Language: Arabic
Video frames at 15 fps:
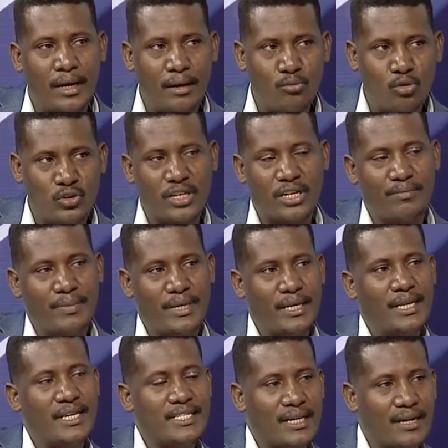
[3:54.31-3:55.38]
معترف به
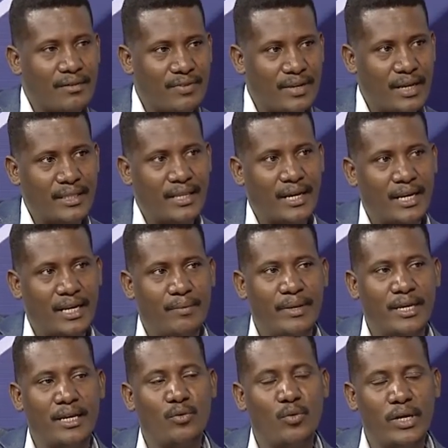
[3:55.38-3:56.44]
ليس في الداخل
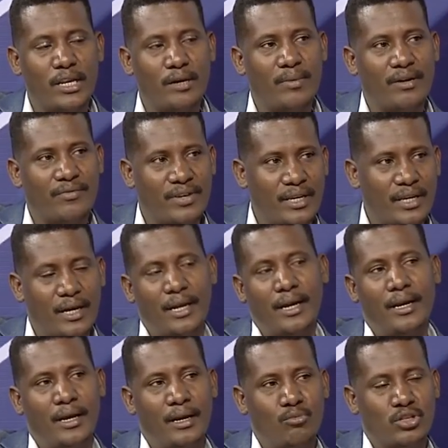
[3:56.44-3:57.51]
الامريكي وانما في
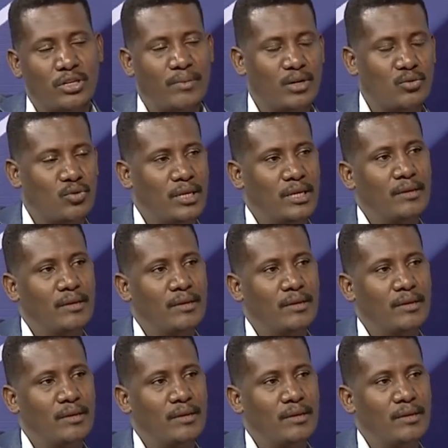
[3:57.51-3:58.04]
المكان المجتمع الدولي